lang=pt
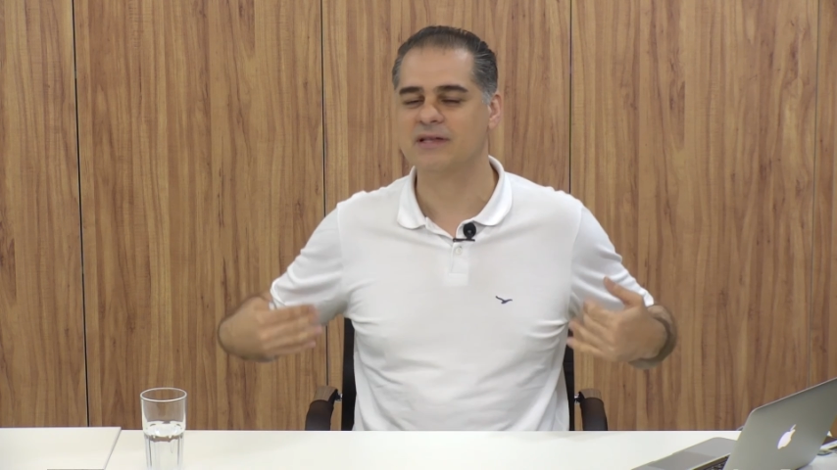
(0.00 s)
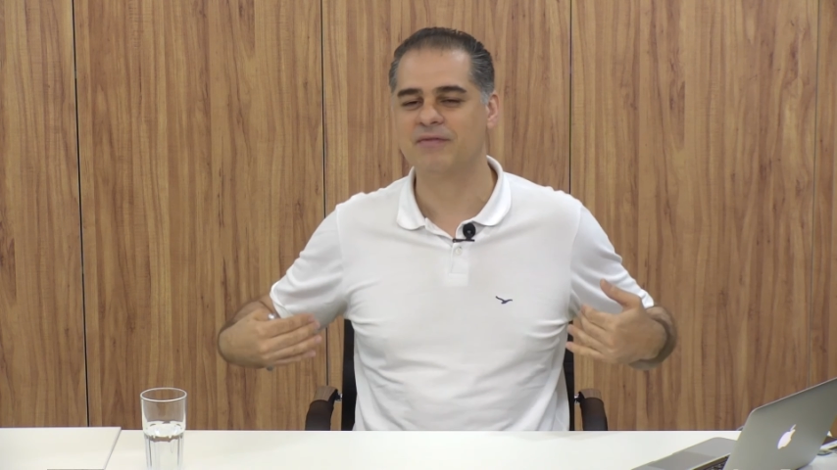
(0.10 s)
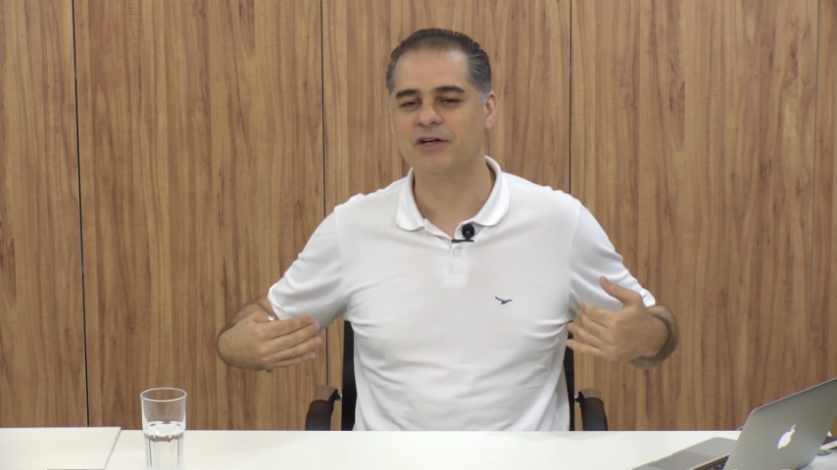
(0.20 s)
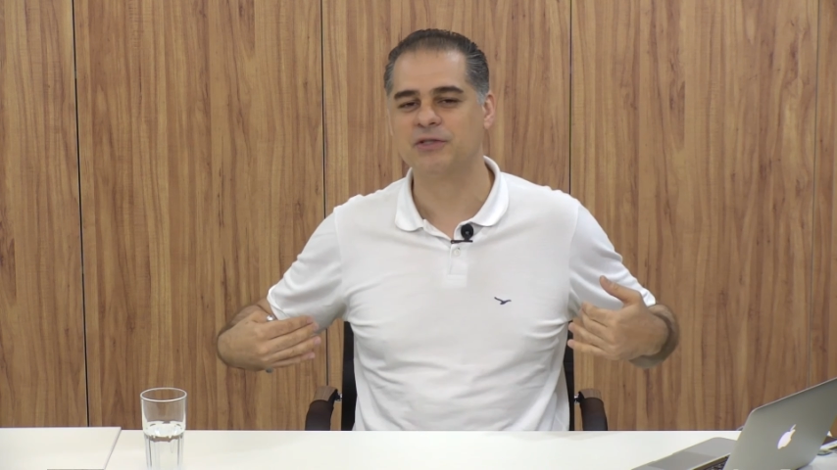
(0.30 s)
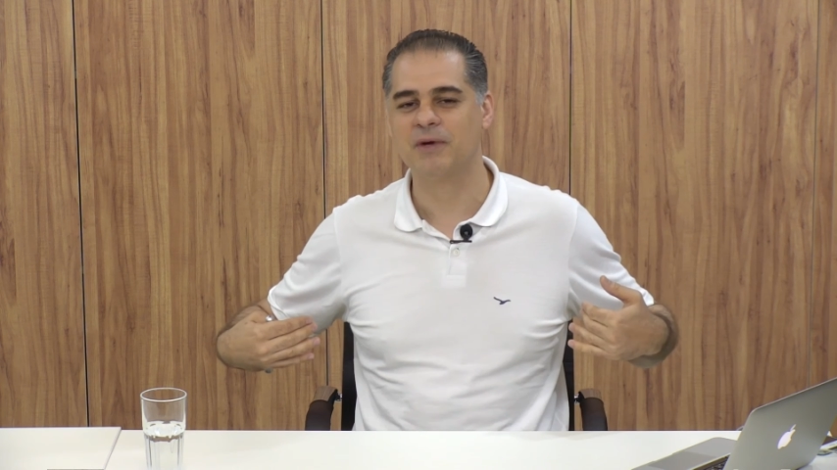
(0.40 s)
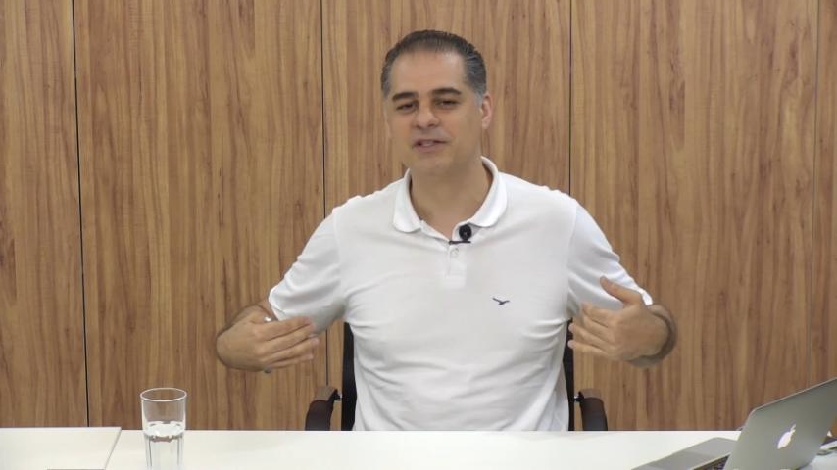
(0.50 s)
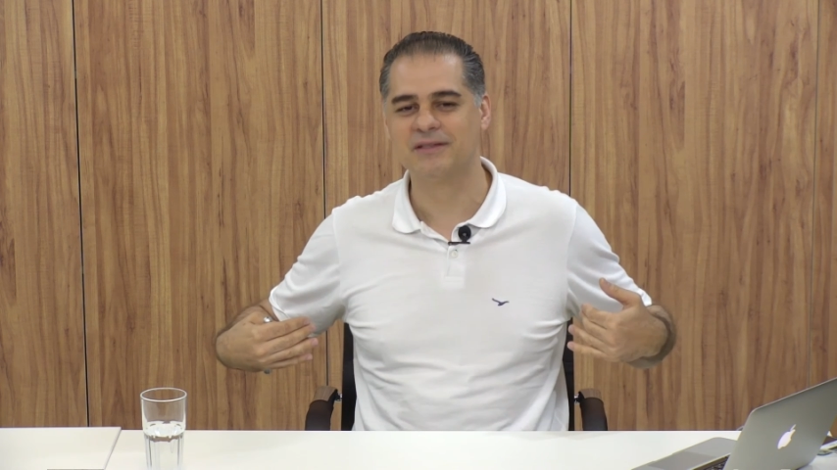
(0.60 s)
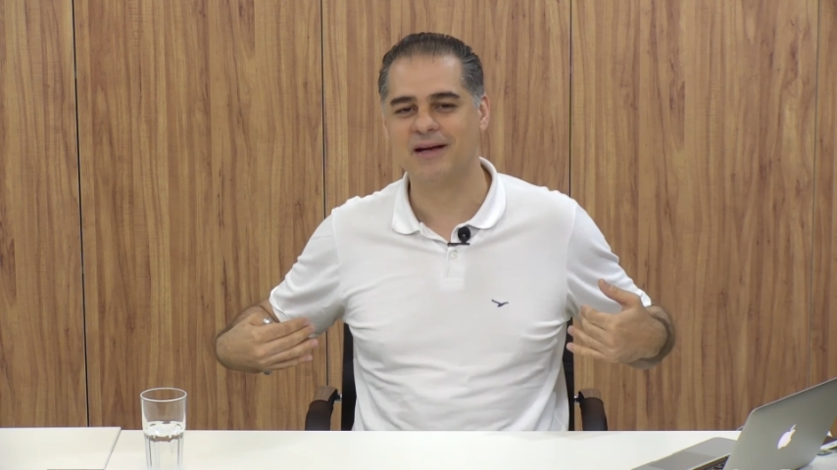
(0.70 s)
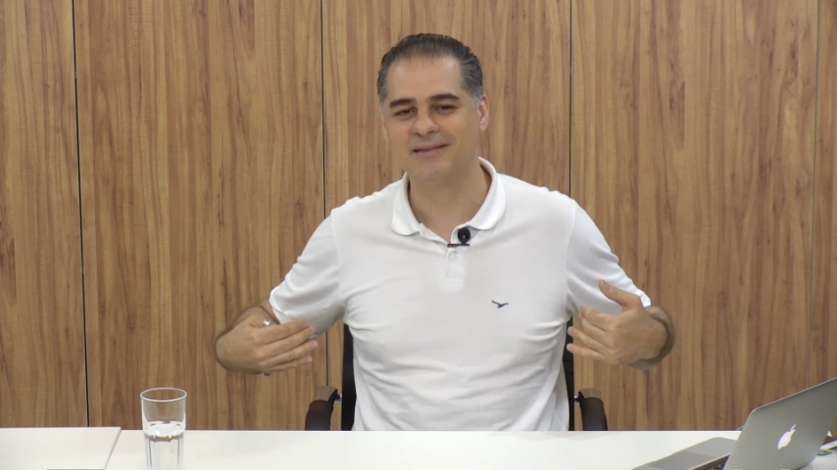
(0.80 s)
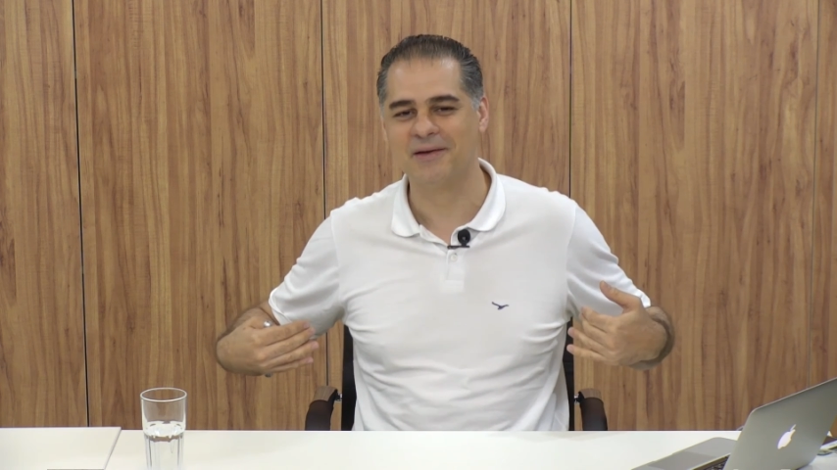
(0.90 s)
ele vai chamar de
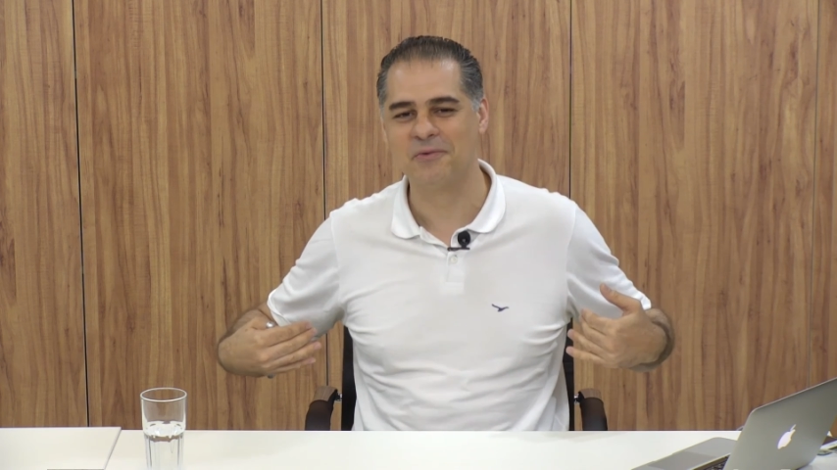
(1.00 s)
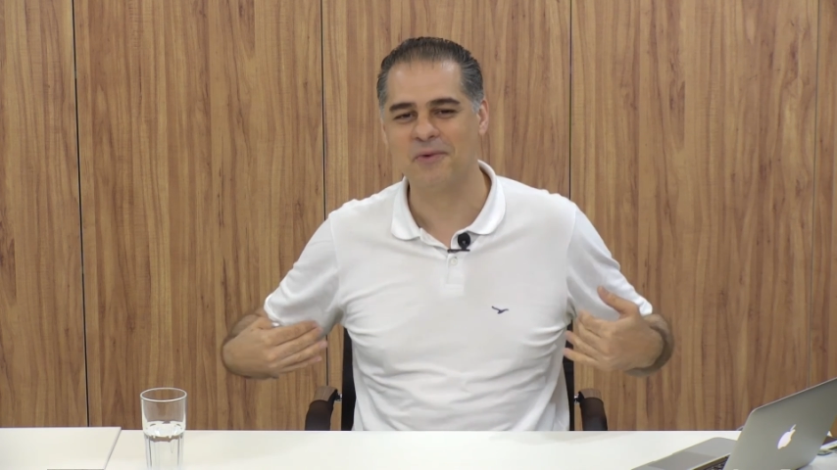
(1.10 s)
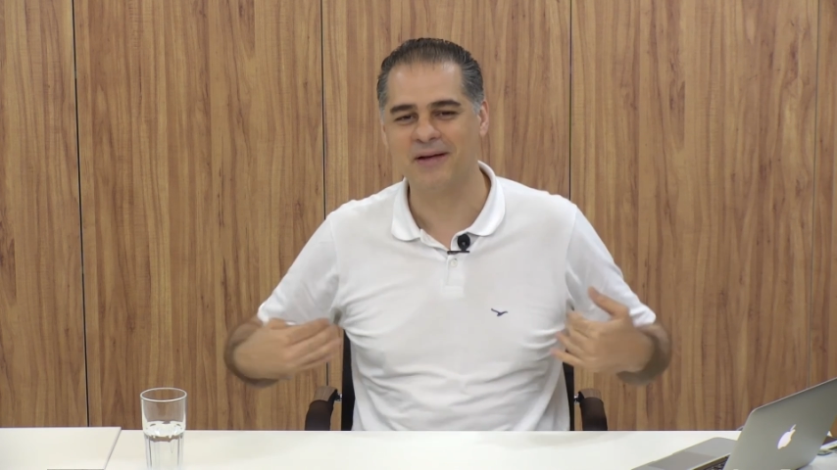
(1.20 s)
tartaruga.